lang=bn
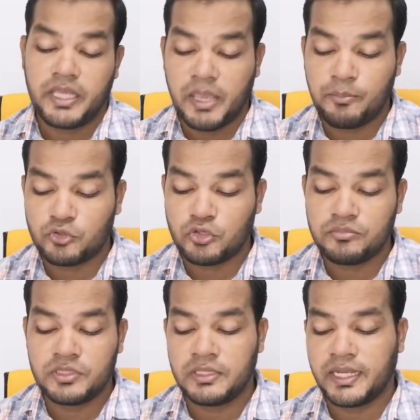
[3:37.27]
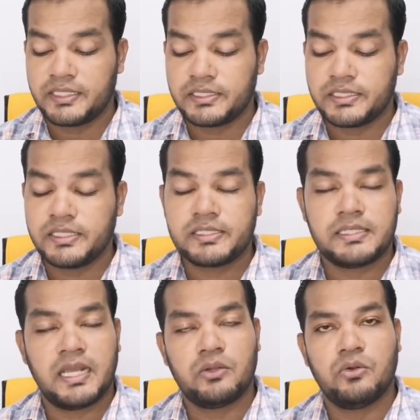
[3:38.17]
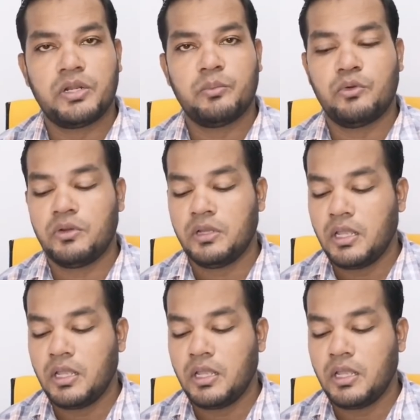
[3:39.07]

এই প্রথম দেখা যাচ্ছে যে সিলাঙ্গুর এবং